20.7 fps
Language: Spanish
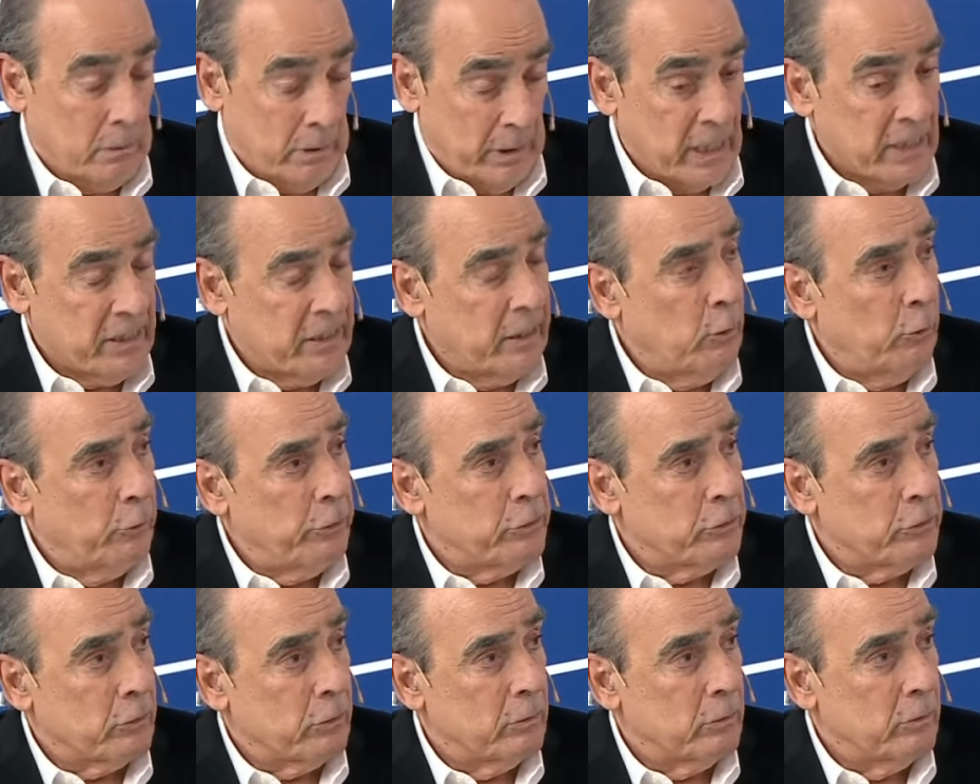Y así lo
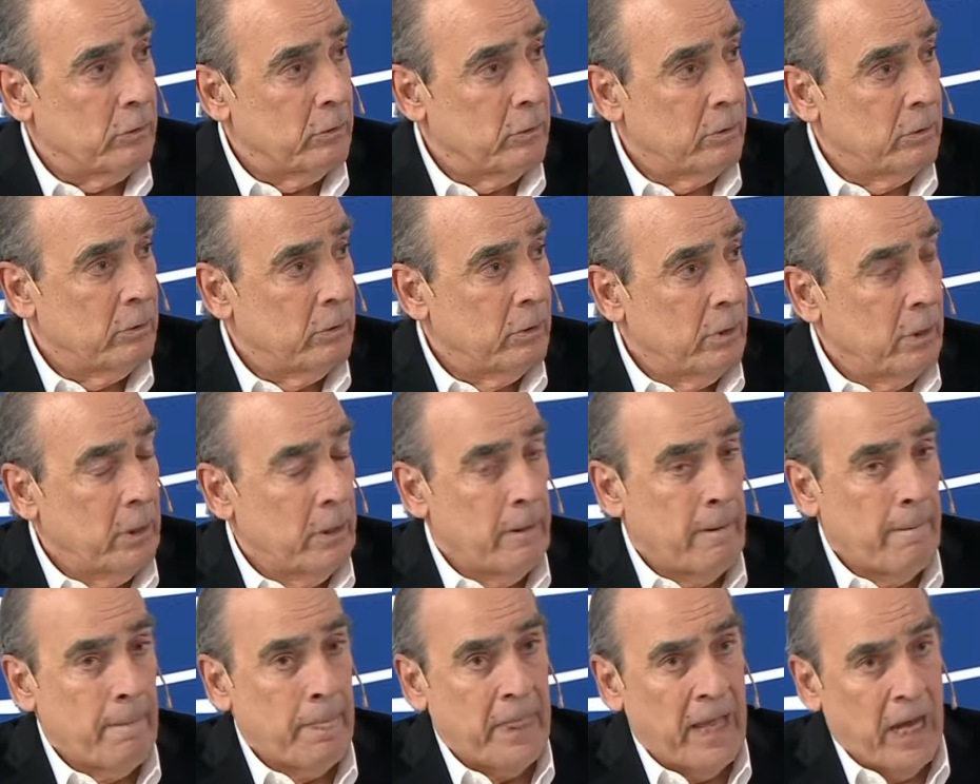hizo.
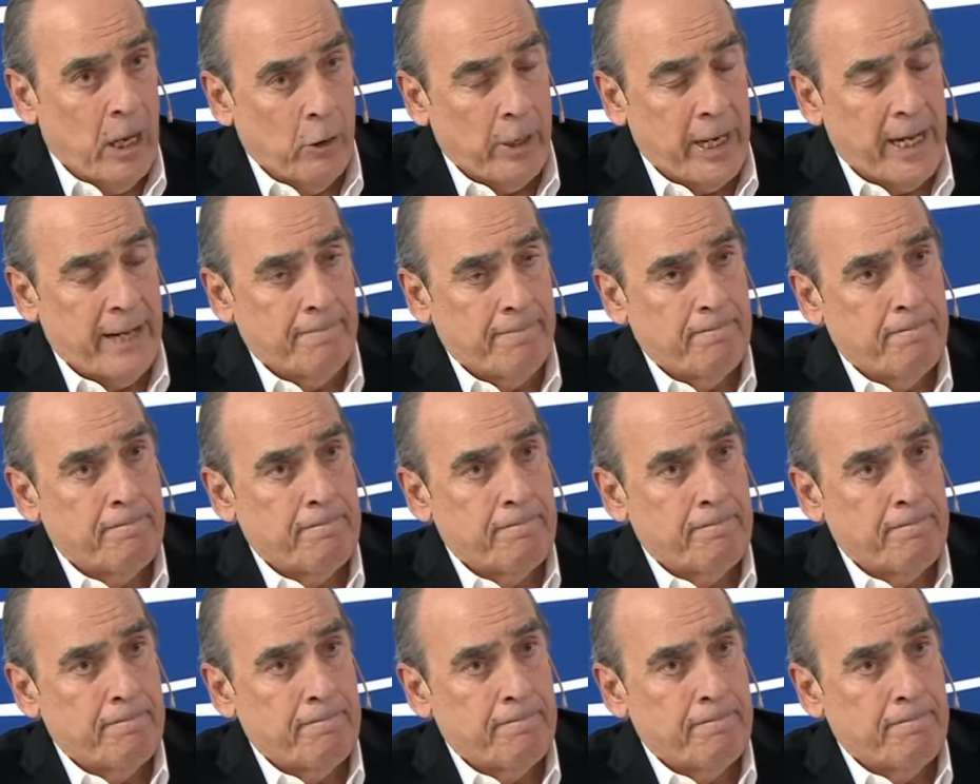Ahora,